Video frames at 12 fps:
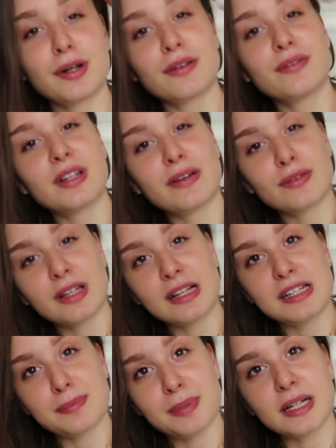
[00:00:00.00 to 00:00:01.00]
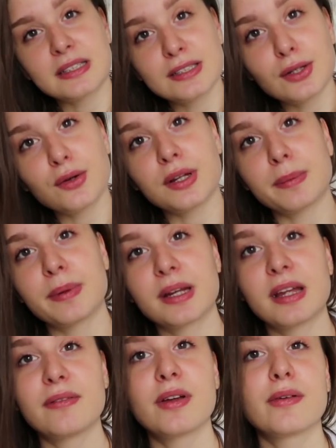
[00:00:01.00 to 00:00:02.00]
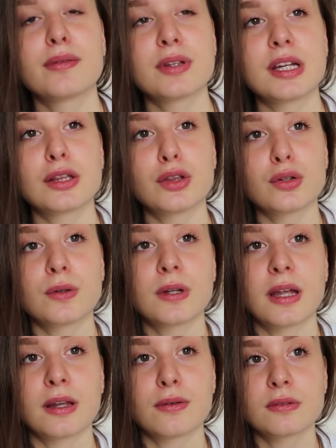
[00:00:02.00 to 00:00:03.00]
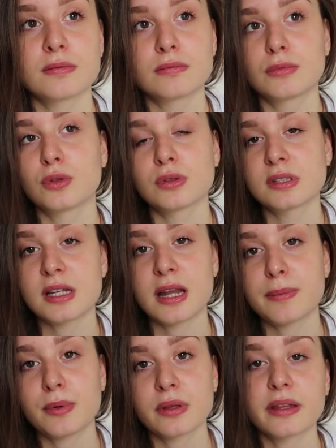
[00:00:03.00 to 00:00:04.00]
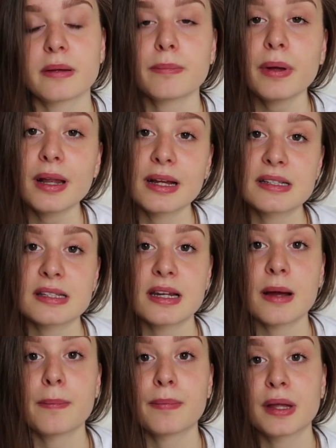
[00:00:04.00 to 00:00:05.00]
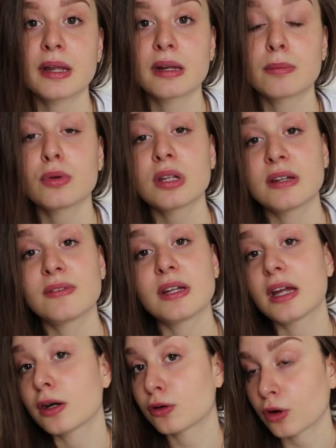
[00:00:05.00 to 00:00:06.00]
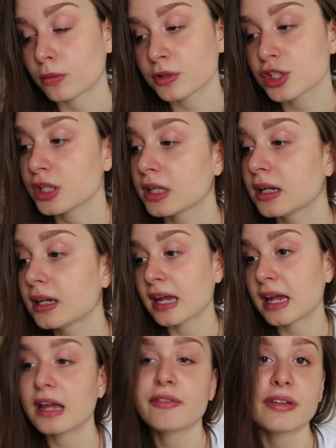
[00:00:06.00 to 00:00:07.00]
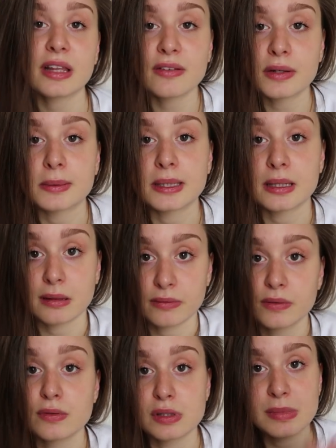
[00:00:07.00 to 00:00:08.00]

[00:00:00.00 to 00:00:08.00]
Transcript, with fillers: però vi devo delle spiegazioni perché vi avevo detto che non, non, sarei più andata in palestra per motivi economici e effettivamente avevo